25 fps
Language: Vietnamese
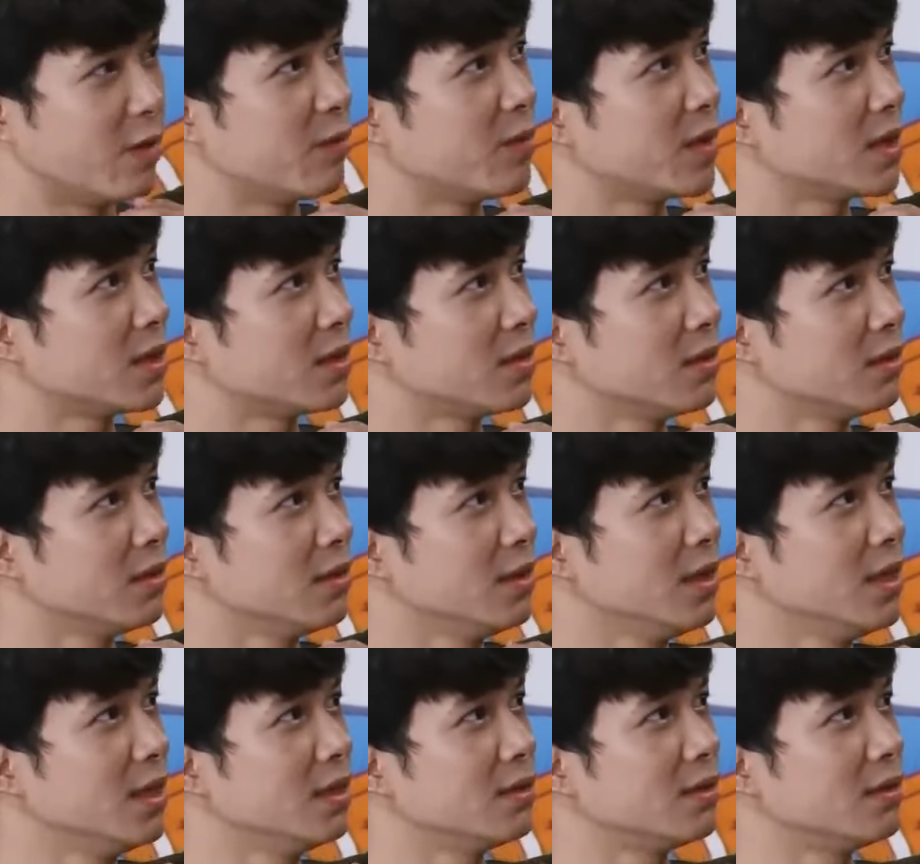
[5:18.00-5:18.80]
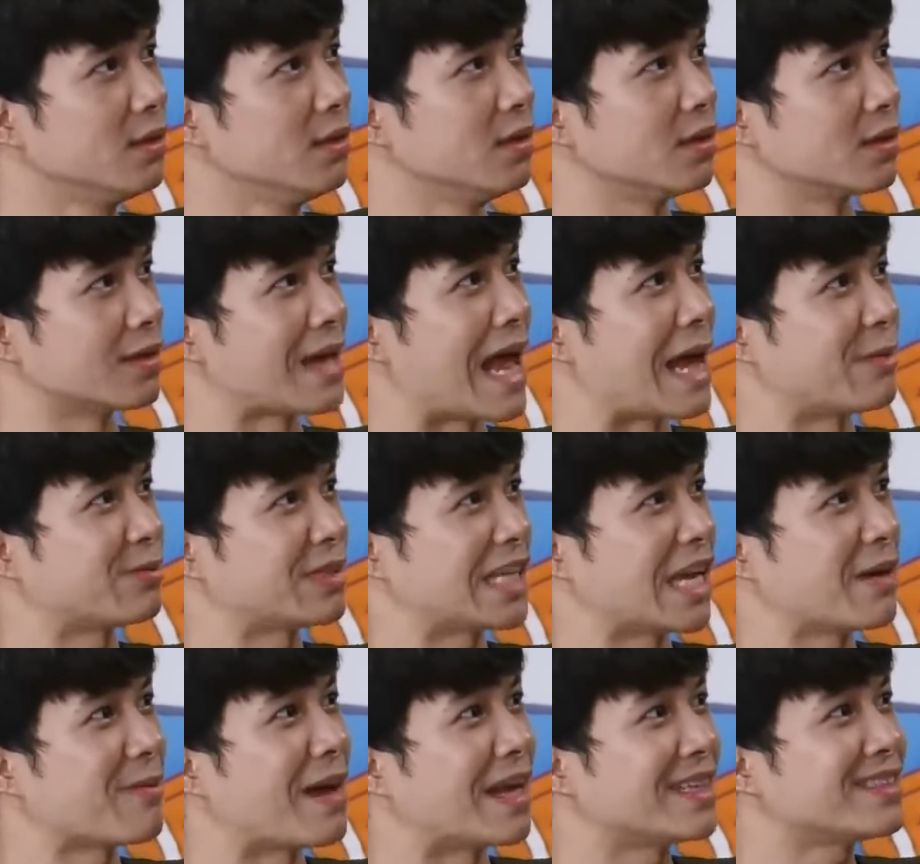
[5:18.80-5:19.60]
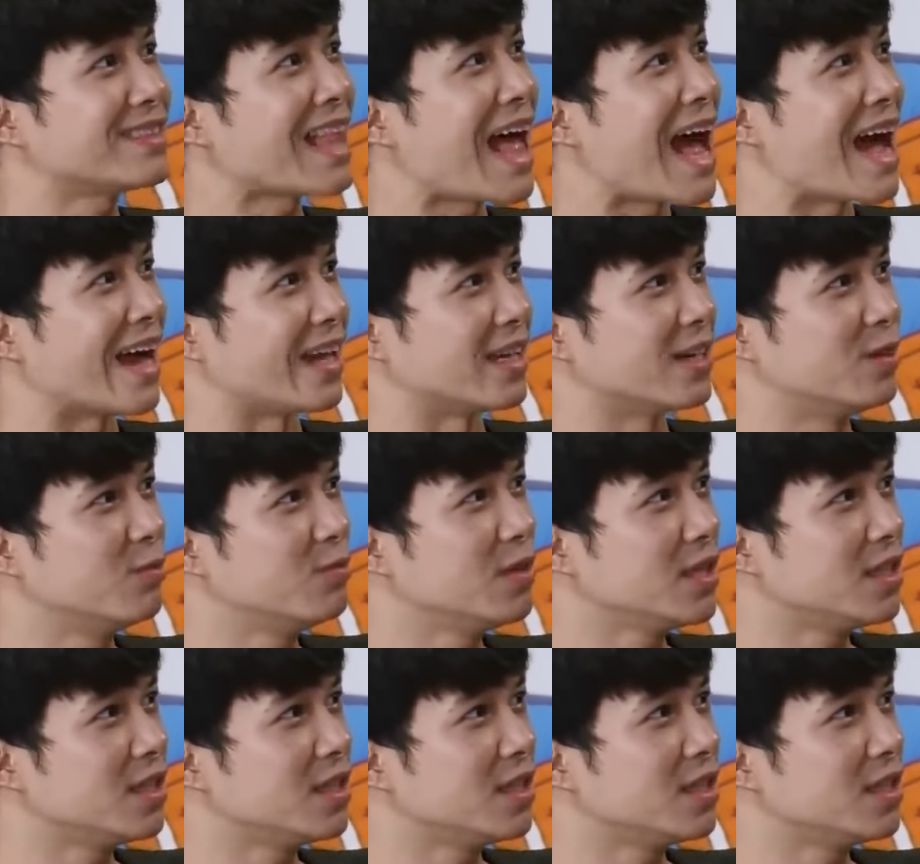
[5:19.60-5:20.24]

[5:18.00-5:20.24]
vậy mà nhìn tưởng đạp xe bán tải